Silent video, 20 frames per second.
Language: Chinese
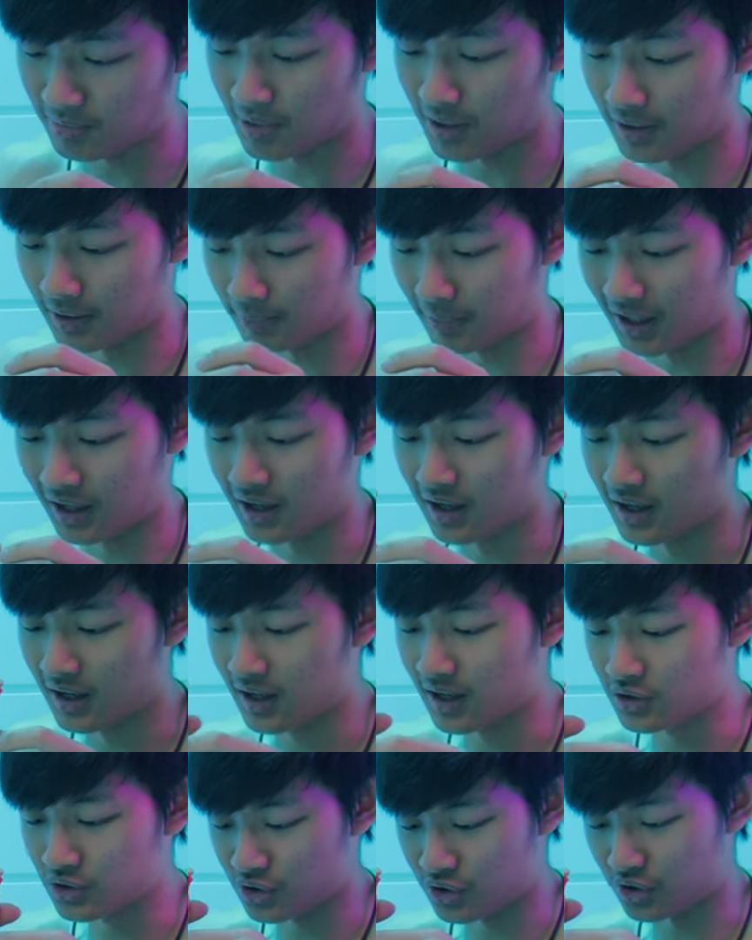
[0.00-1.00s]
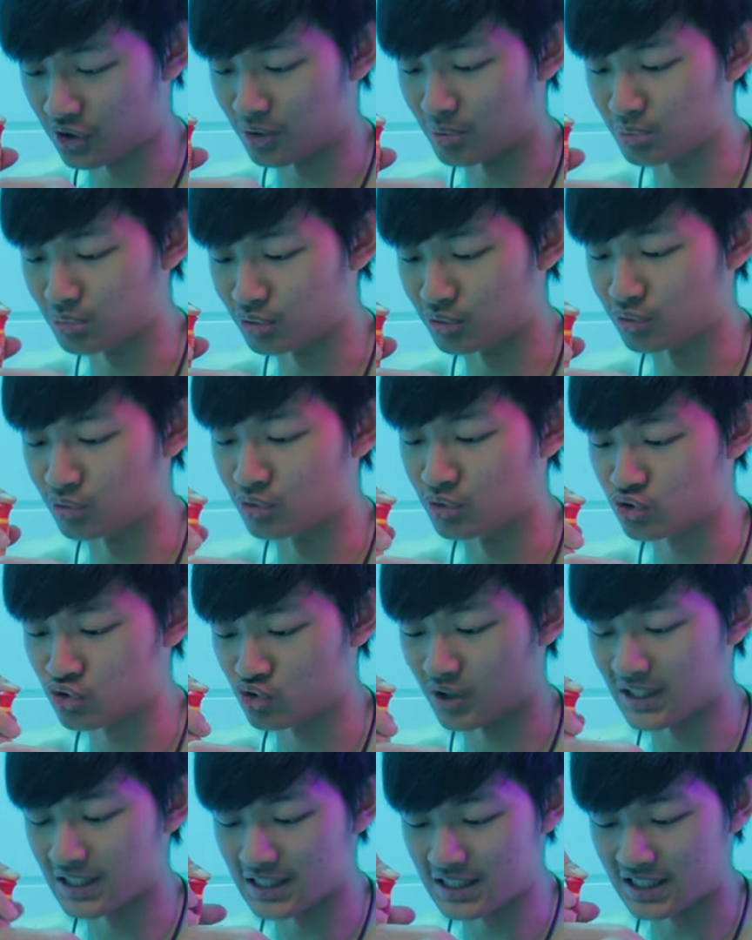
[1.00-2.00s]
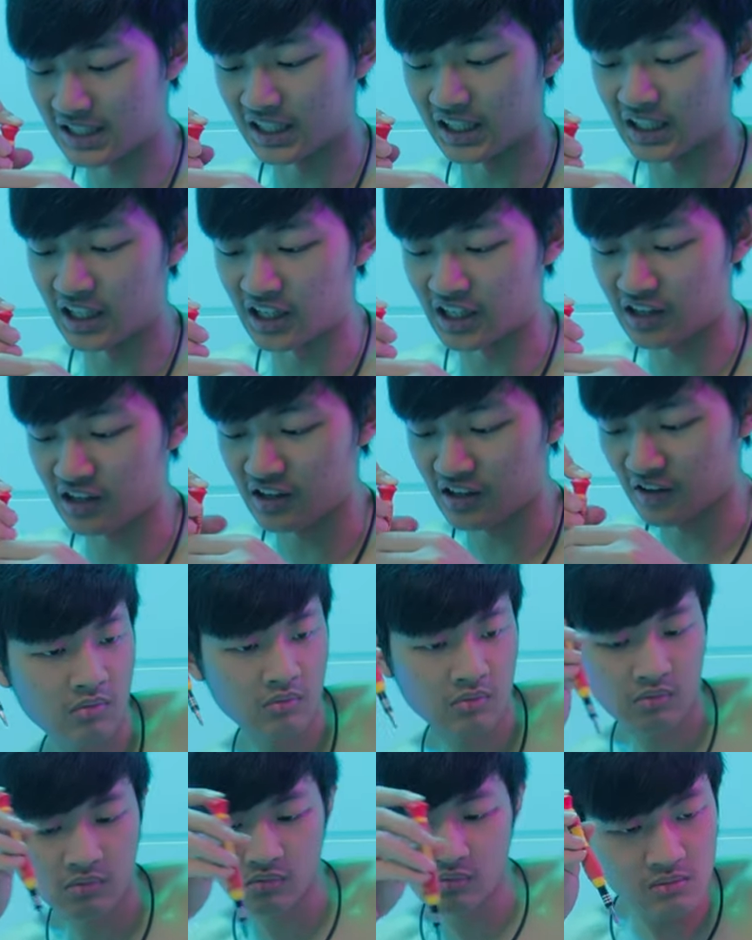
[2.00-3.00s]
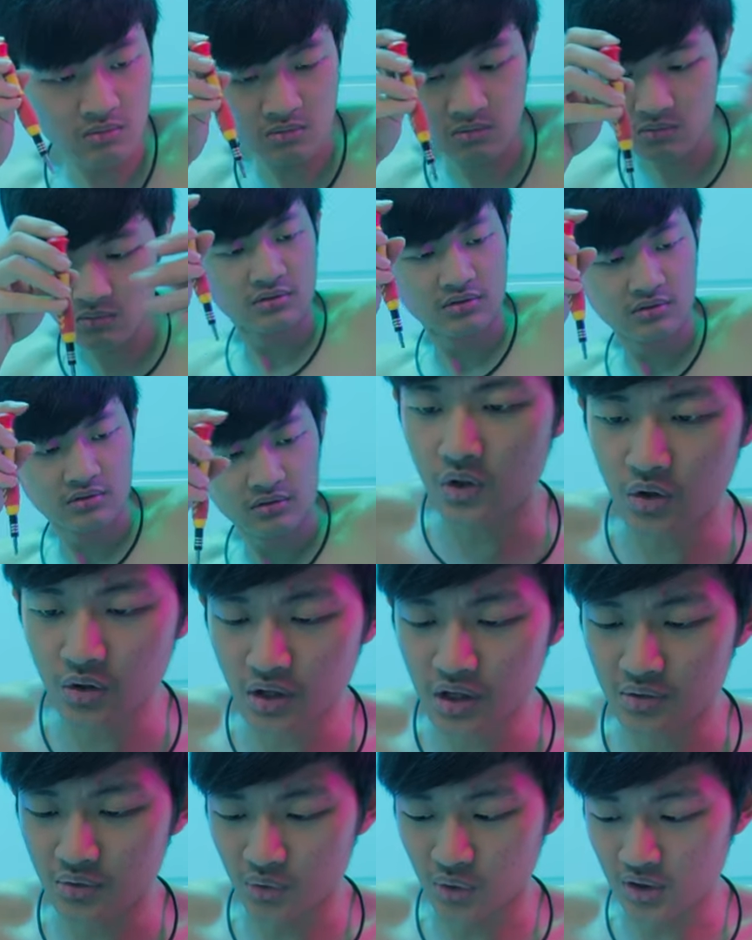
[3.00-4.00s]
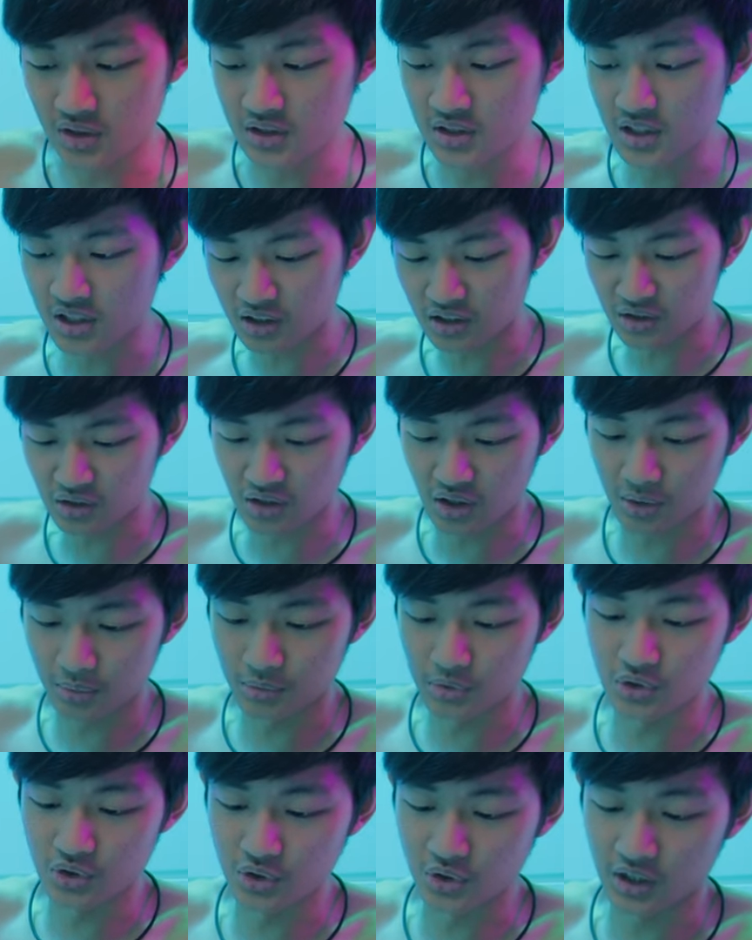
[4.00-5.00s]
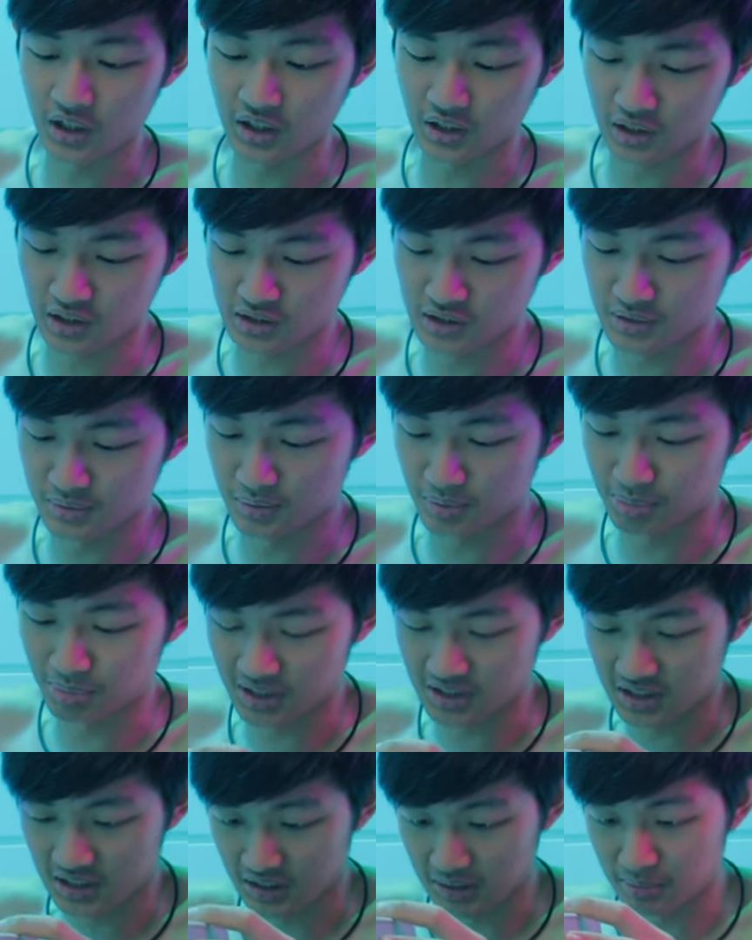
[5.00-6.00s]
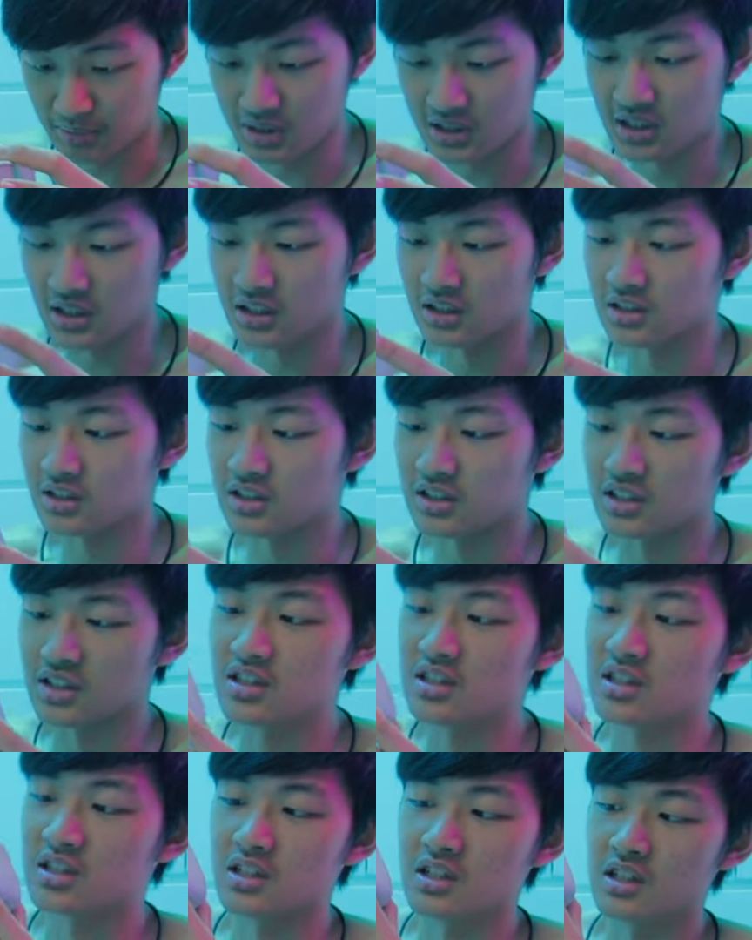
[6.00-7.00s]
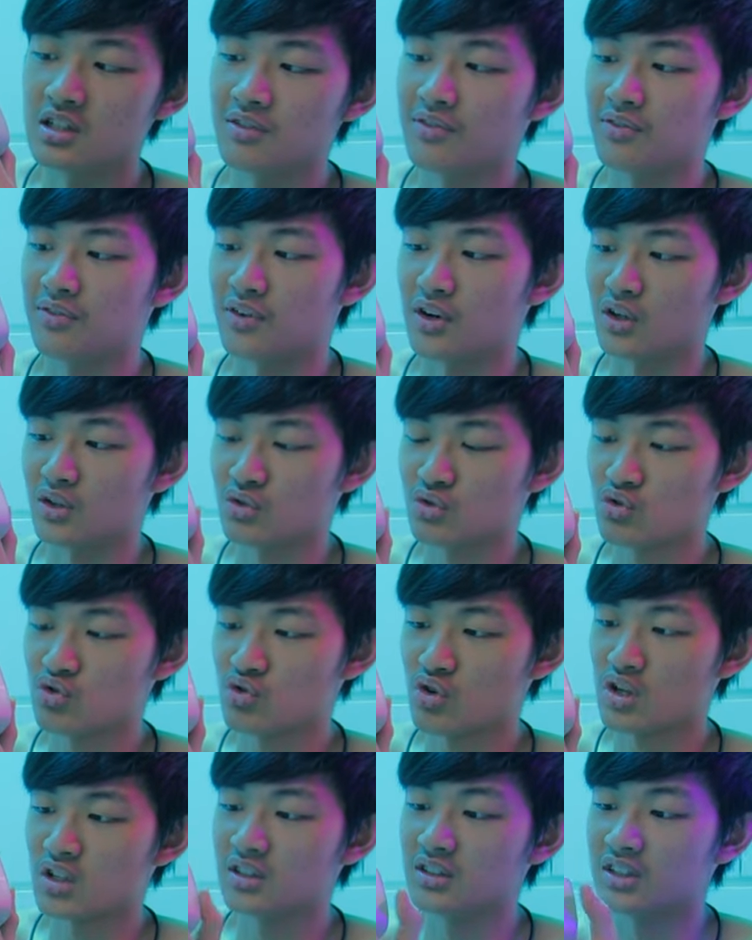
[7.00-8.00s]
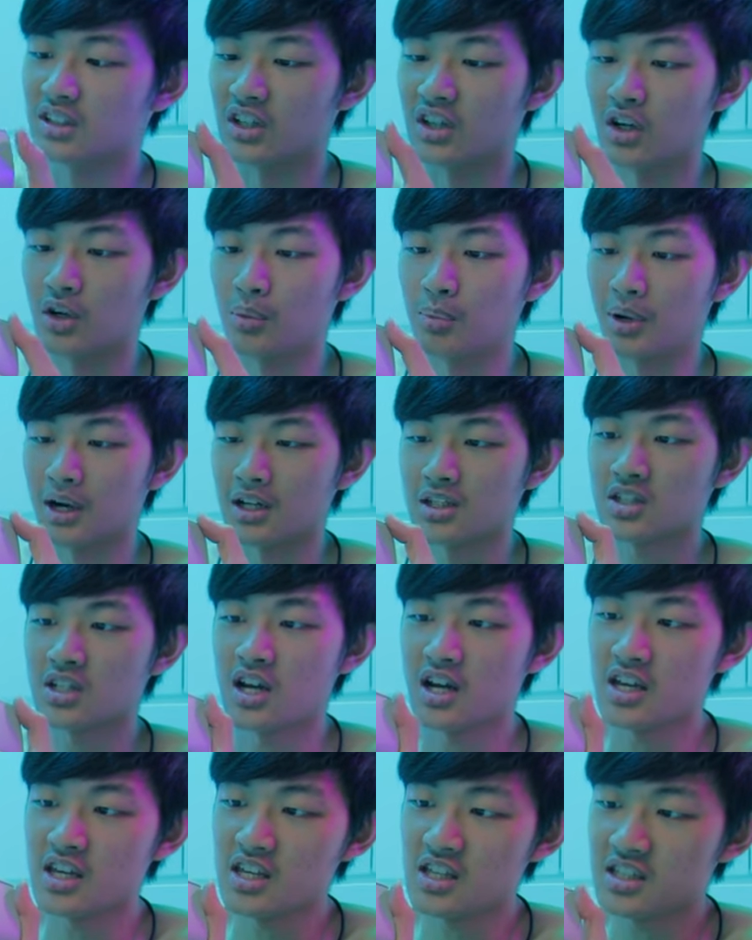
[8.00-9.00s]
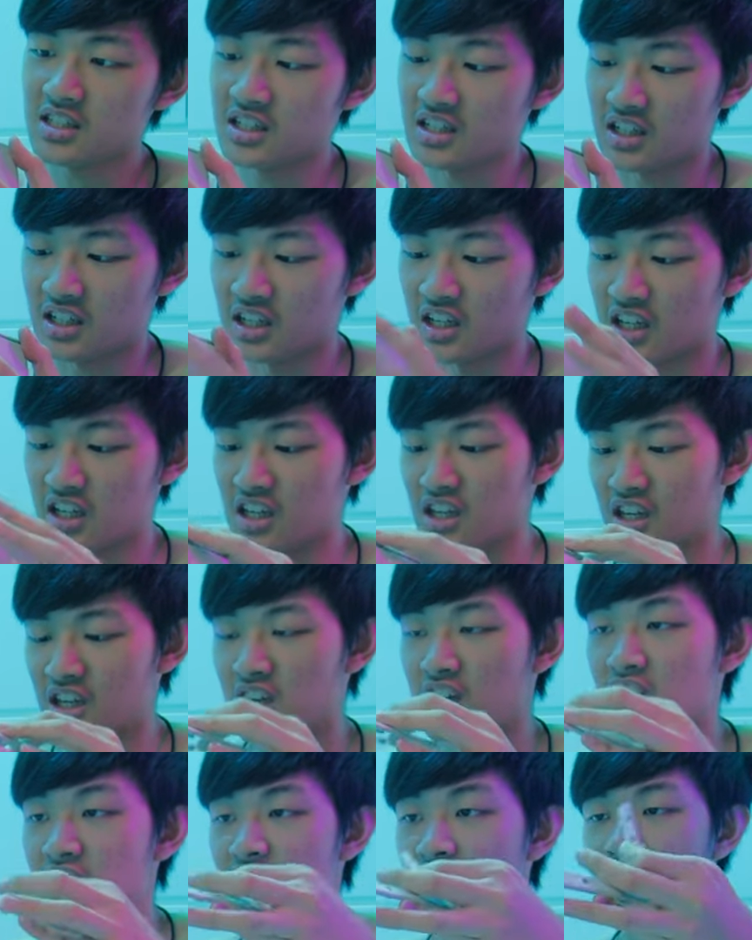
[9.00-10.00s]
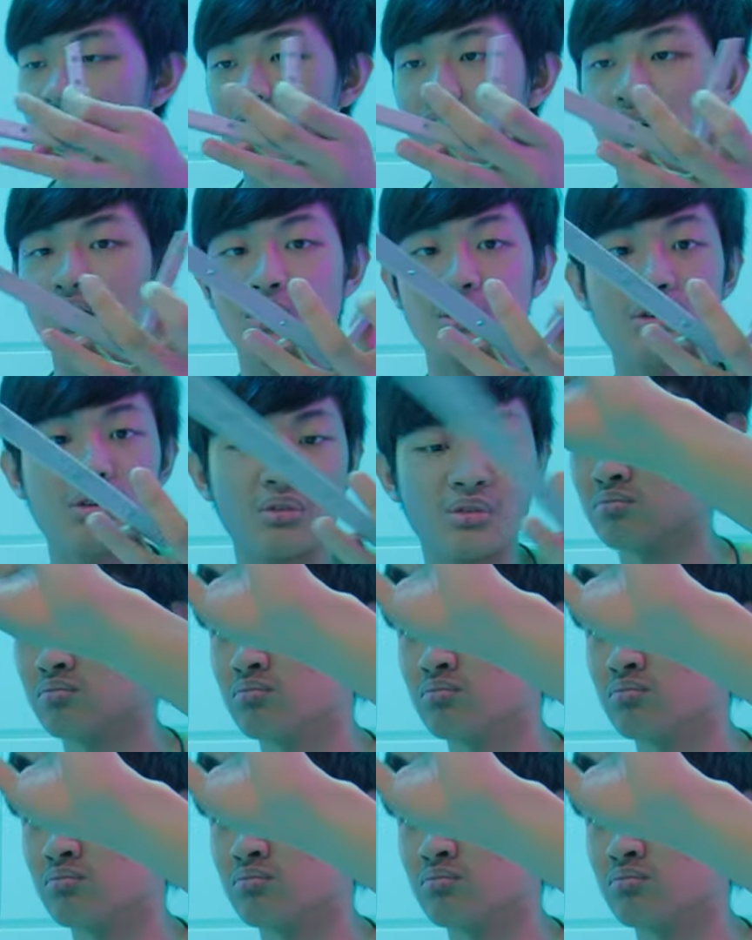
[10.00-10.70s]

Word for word: 慢的把全部转下来。OK，完成。那我们就看看怎么把前面这个神奇的防撞条把它拆下来。哦，